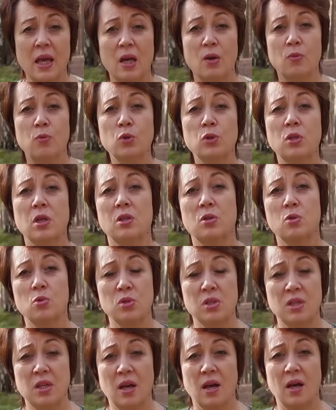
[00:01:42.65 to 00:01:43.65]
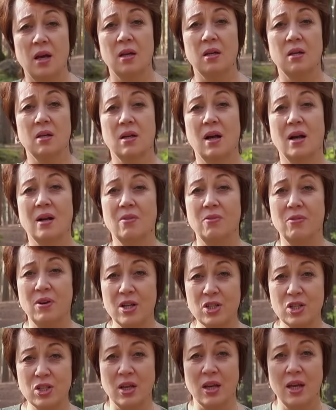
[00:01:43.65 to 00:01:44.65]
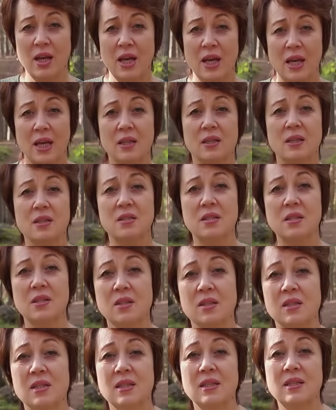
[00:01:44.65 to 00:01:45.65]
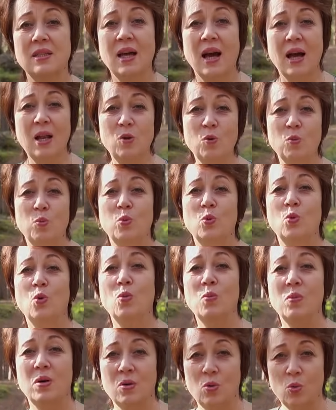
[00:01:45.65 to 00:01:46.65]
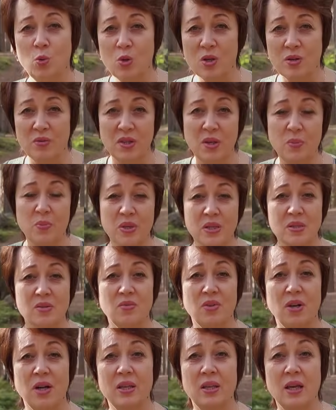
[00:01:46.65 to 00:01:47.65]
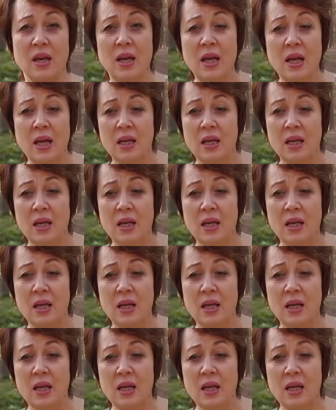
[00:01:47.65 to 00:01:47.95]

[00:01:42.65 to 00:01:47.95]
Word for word: Вот, друзья, как важно это делать на любом уровне призвания.